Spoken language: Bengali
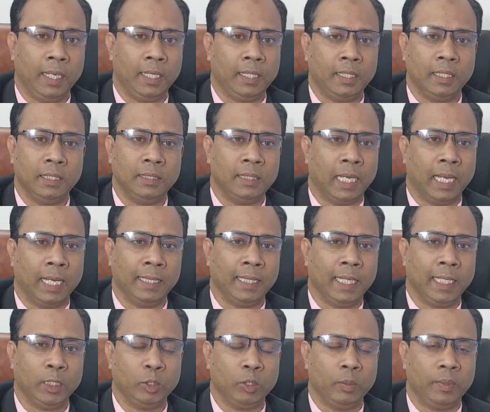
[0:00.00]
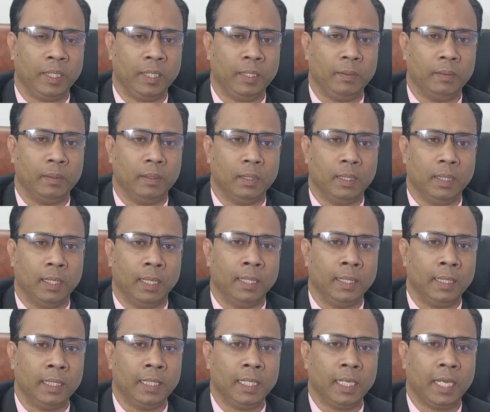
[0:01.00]
একটি জায়গায় তুমি
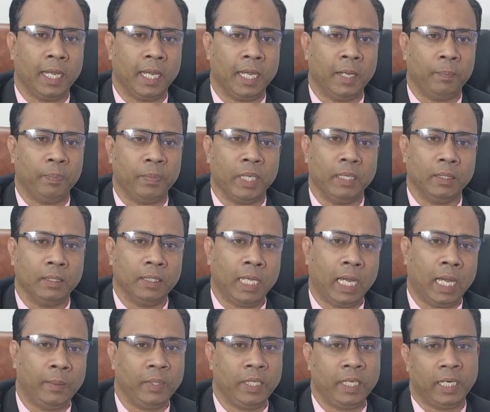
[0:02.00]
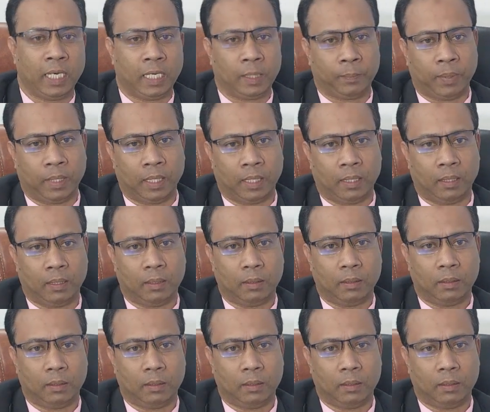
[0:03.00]
নিজেকে থামিয়ে রাখবে না